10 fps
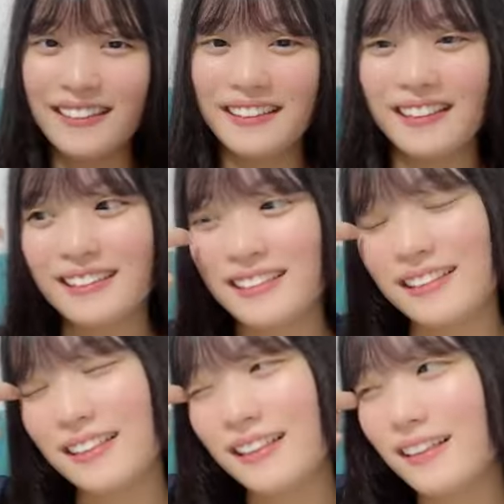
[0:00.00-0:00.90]
で分けるや
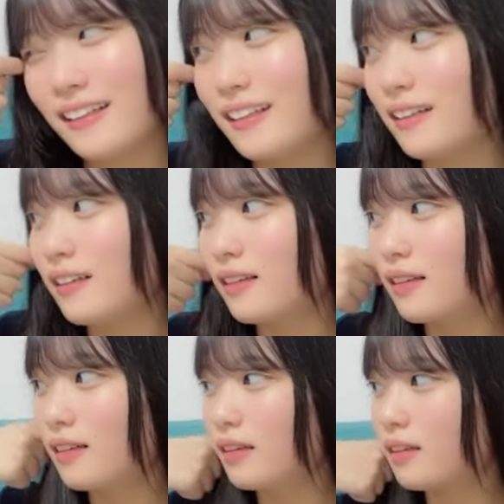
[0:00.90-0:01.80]
つ半分
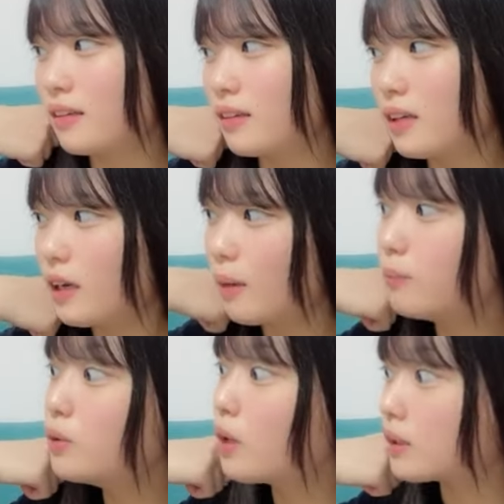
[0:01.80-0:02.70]
こアイスだよ
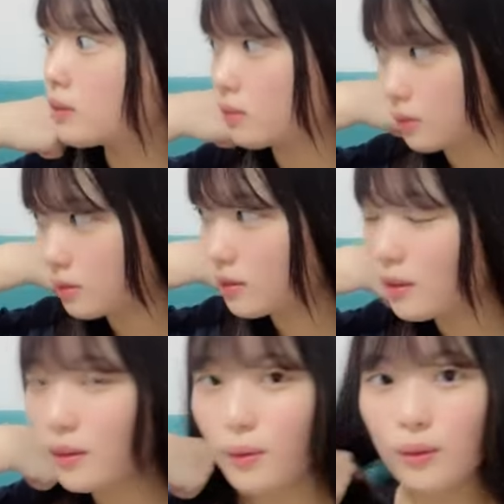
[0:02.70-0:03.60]
半分こアイスって言う
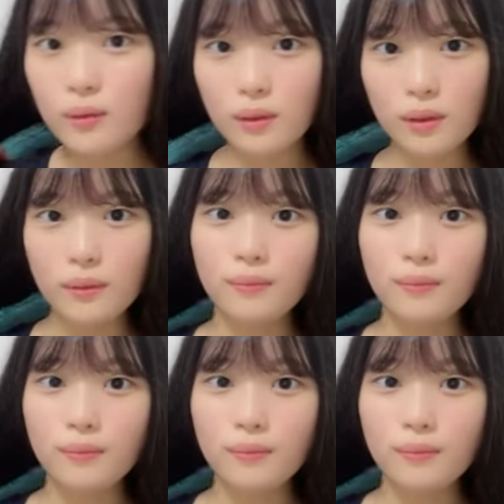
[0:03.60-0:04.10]
本当